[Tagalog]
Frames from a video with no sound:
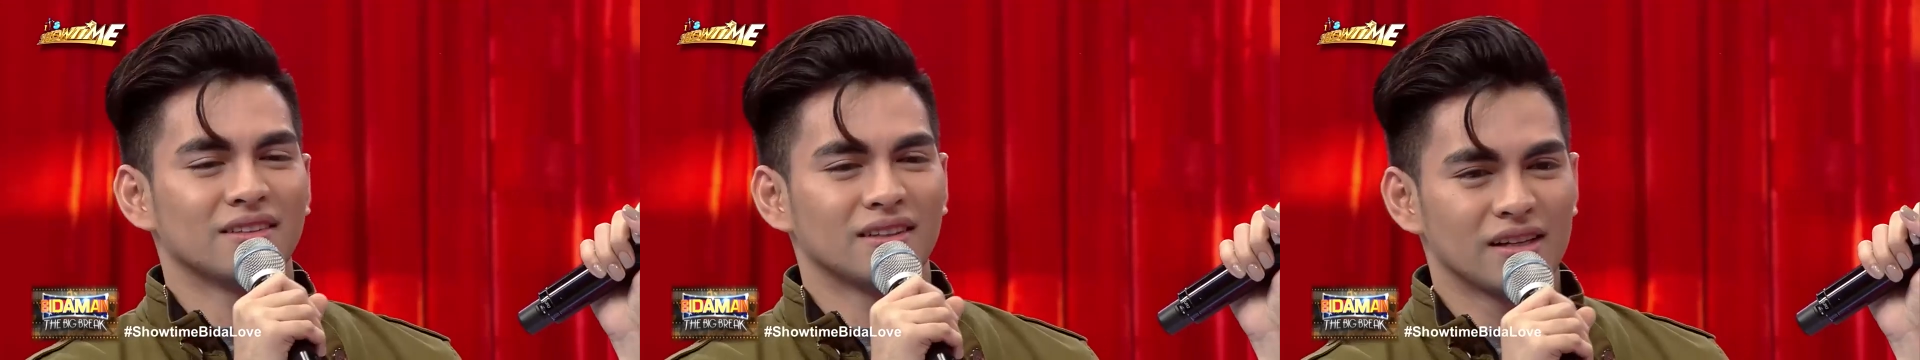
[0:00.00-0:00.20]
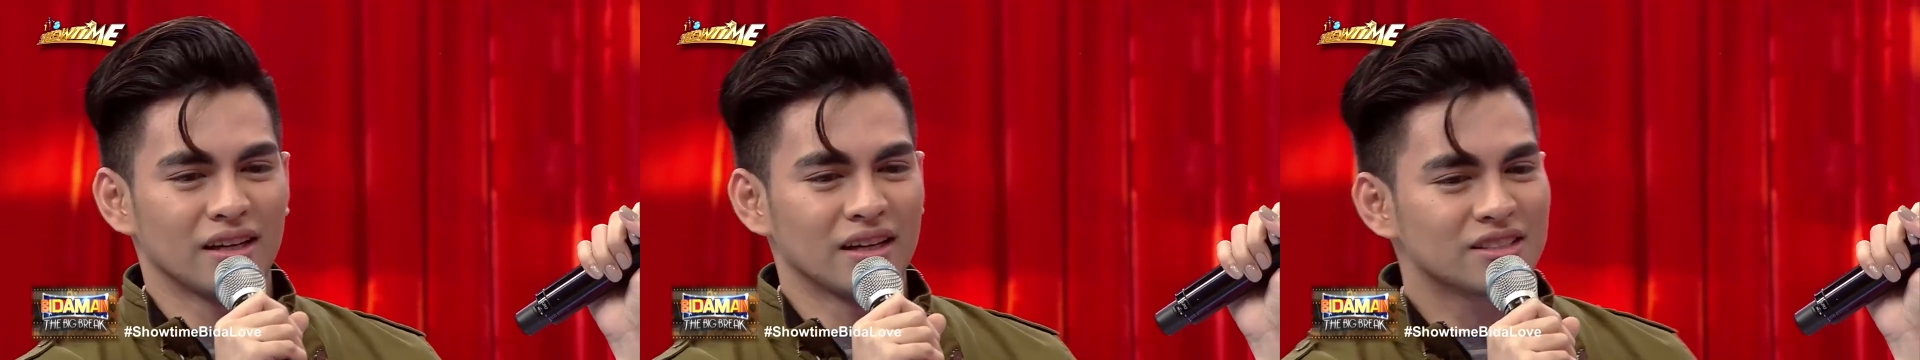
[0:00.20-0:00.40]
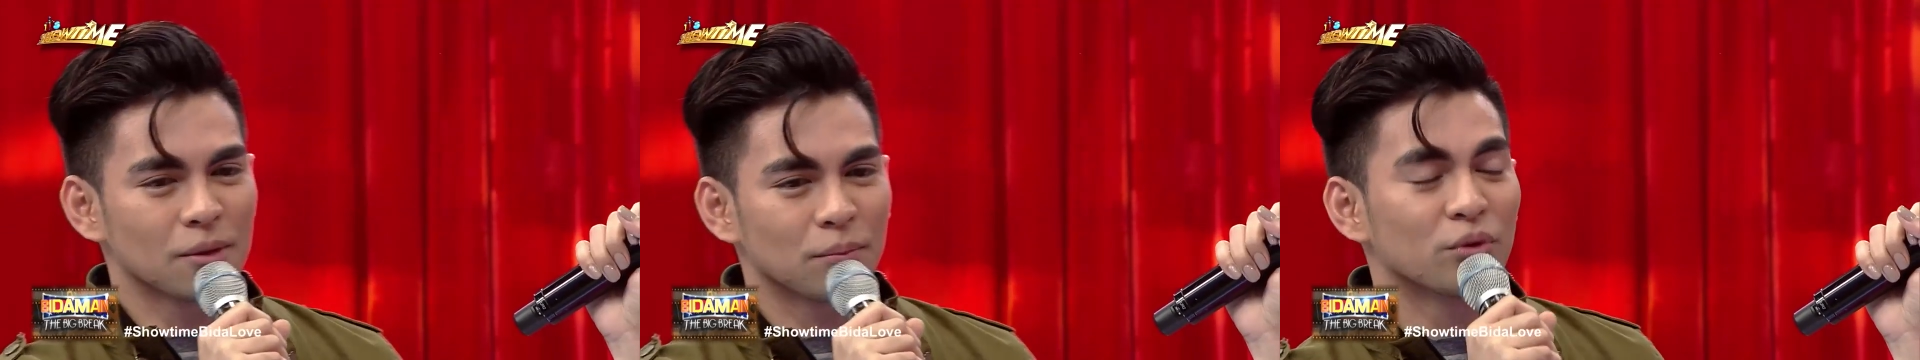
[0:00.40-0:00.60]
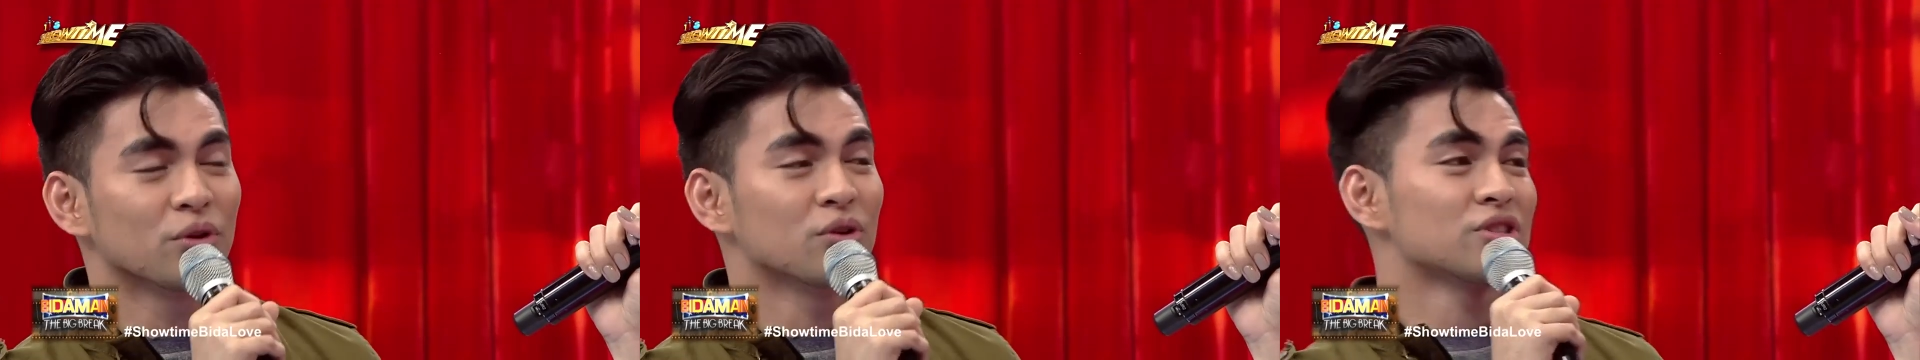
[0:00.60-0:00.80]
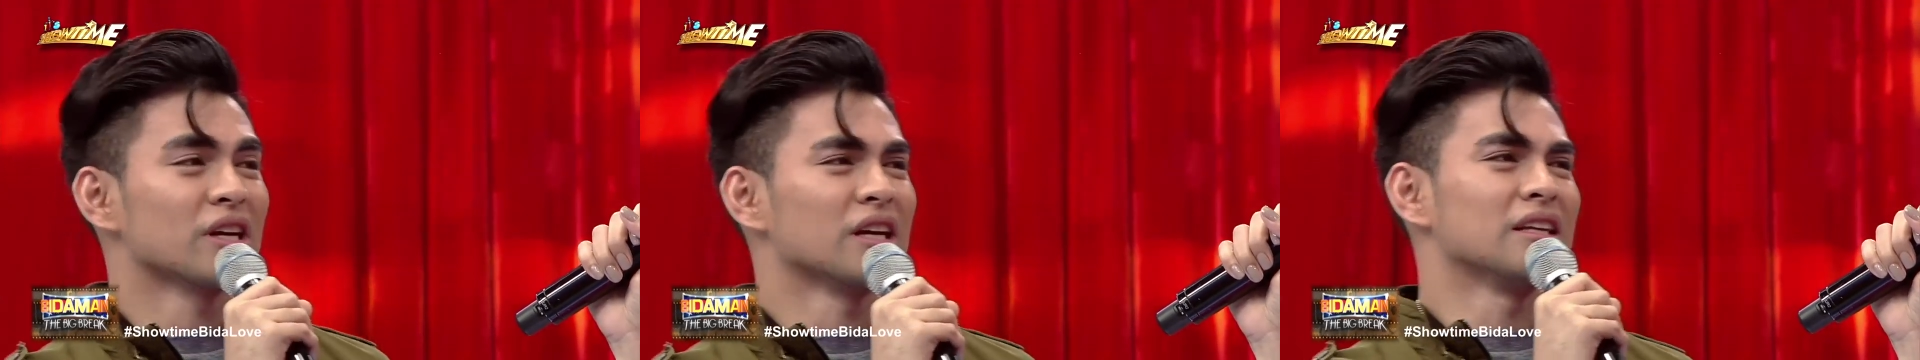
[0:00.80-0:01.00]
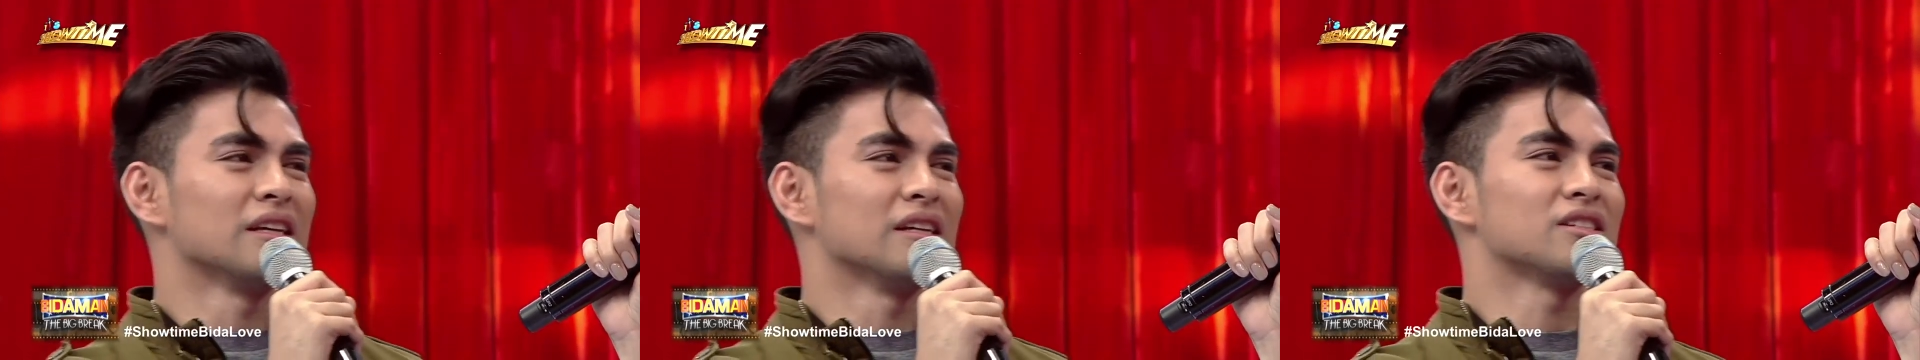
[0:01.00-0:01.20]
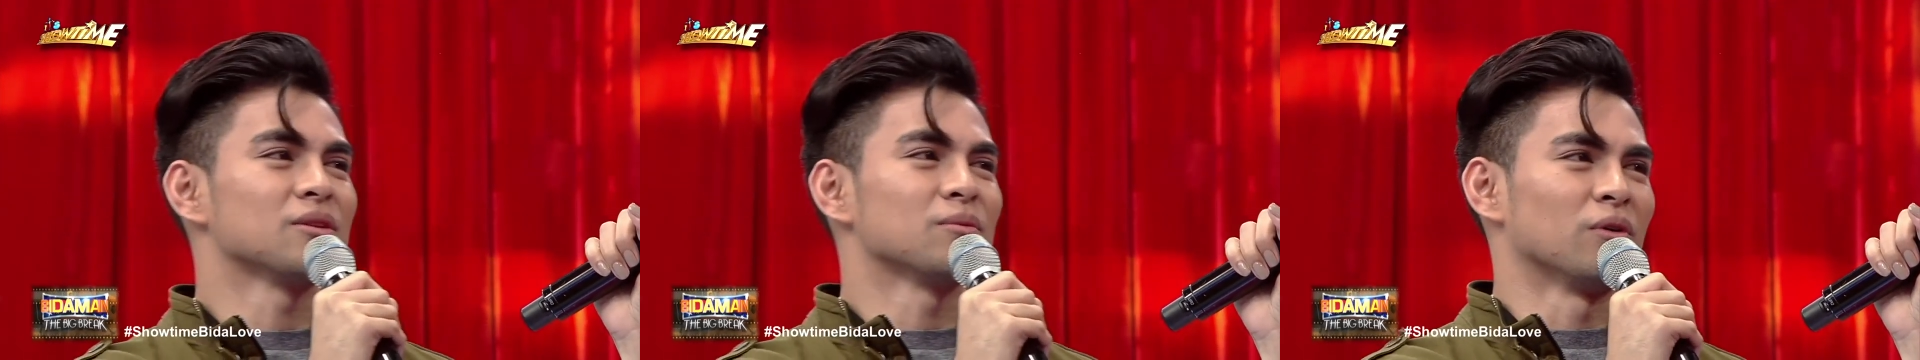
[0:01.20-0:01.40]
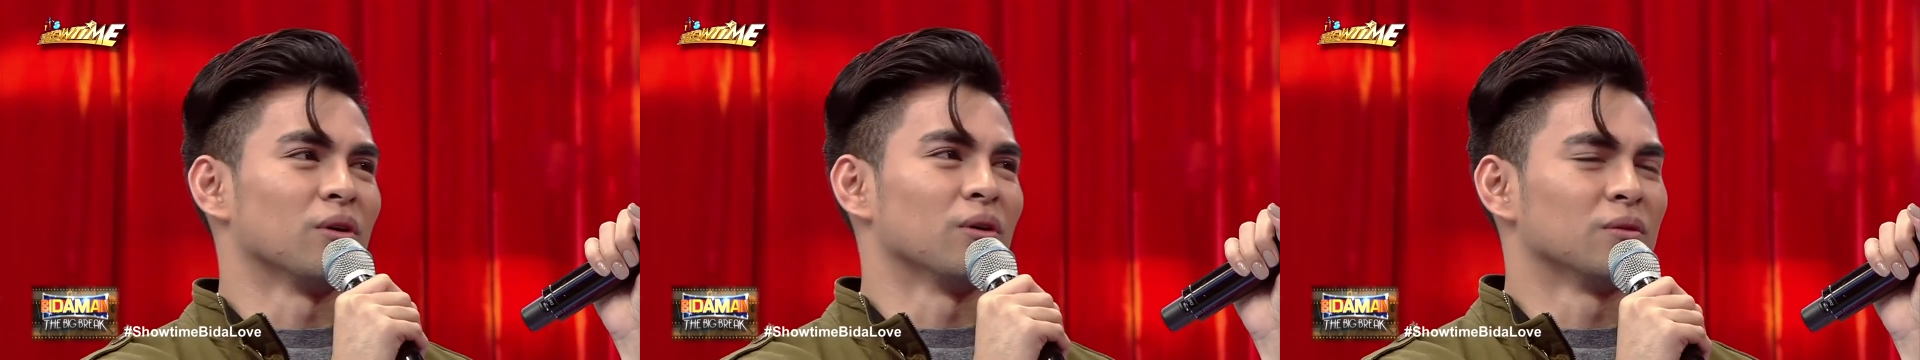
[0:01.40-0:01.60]
isa po yun sa iniisip
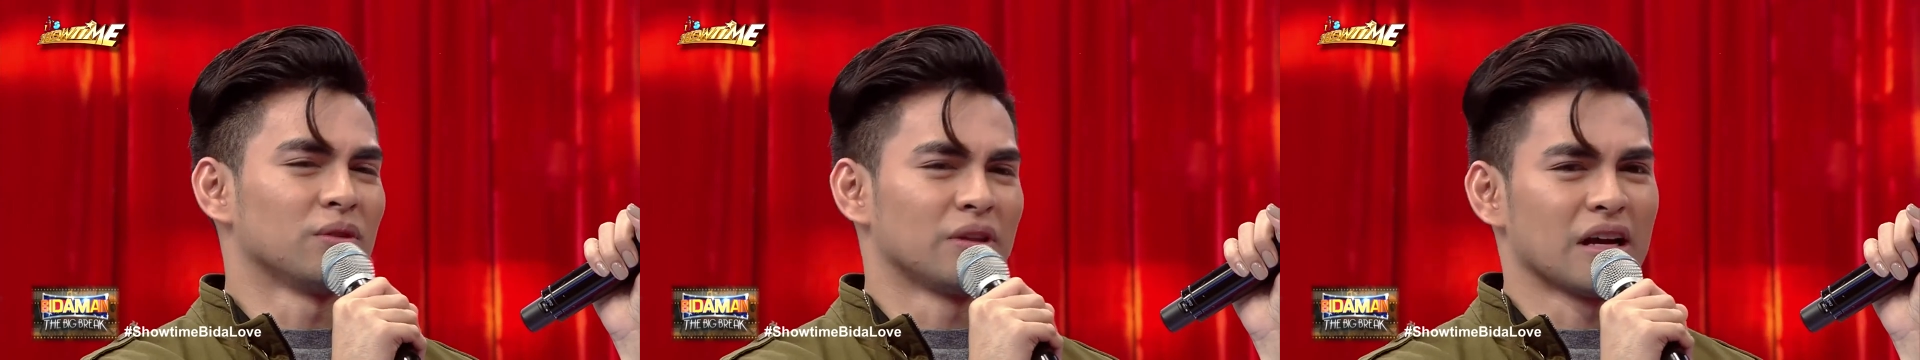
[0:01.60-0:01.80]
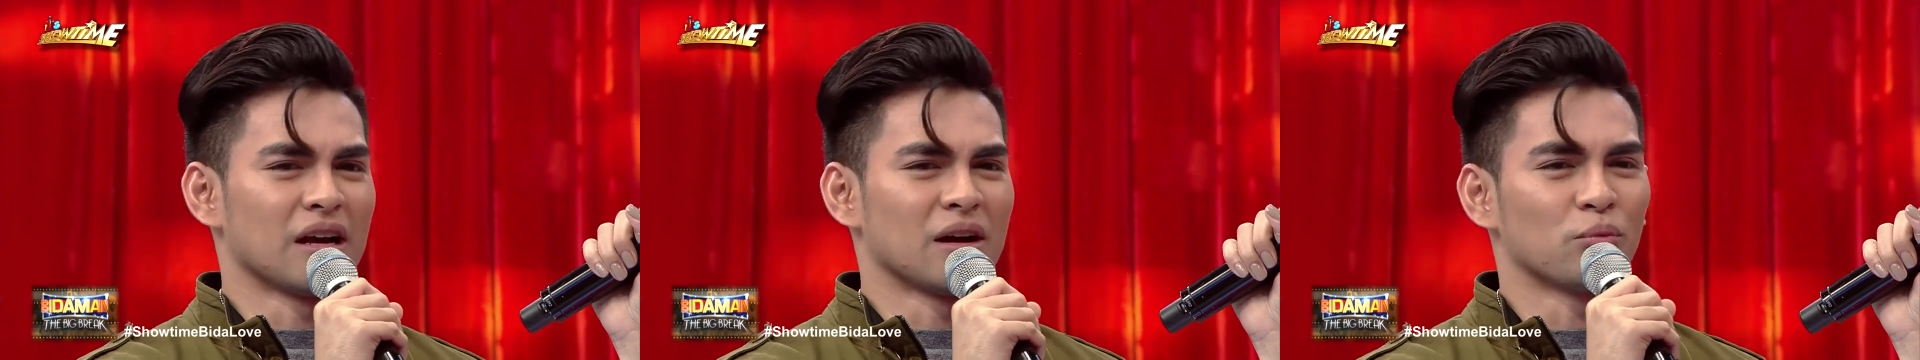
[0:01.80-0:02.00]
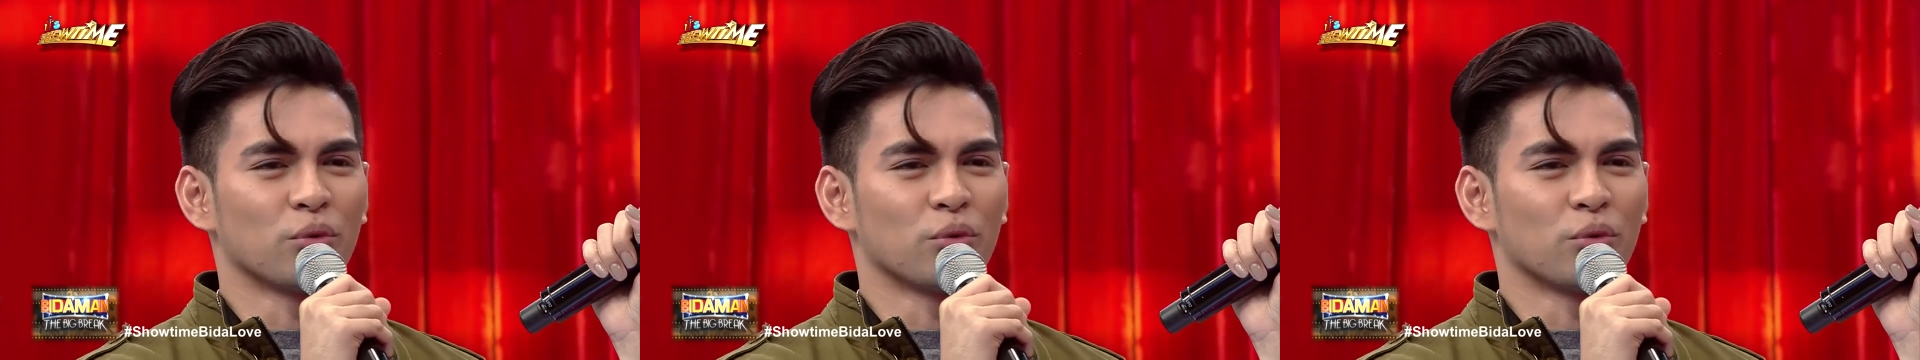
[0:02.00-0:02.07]
ko na